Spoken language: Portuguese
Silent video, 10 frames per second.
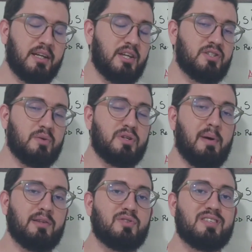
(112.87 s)
que são
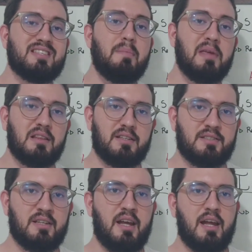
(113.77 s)
chamados de
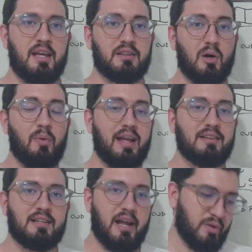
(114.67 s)
semitas. Então
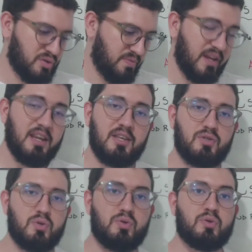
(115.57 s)
entra aí os
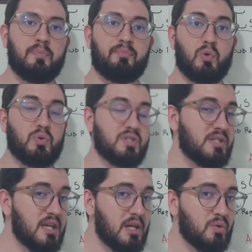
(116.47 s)
fenícios, os
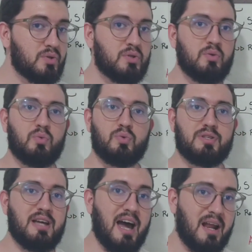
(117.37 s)
sírios,
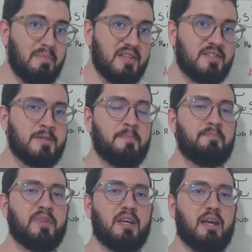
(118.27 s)
os árabes,
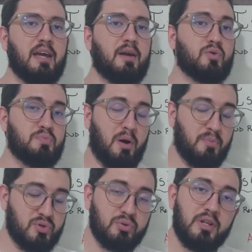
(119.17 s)
é, os
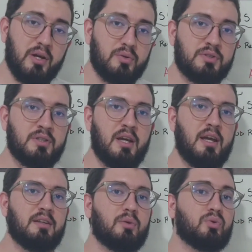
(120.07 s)
próprios judeus.
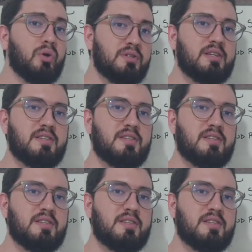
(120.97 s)
Então todos